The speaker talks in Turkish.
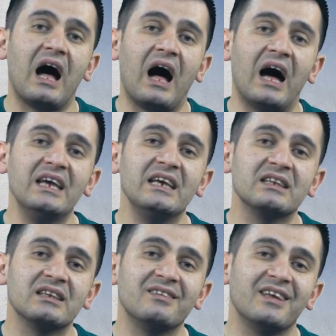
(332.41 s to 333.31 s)

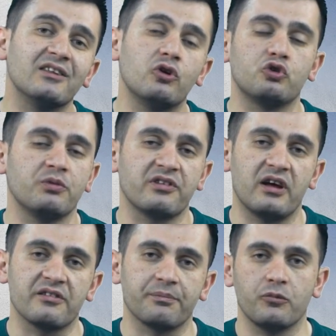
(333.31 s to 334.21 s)
Aynı nitelikleri ölçmesi
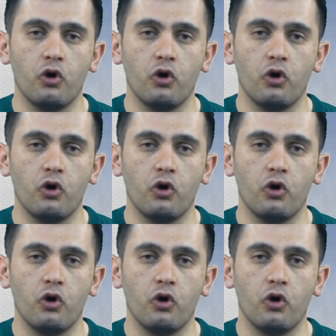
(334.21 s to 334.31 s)
lazım.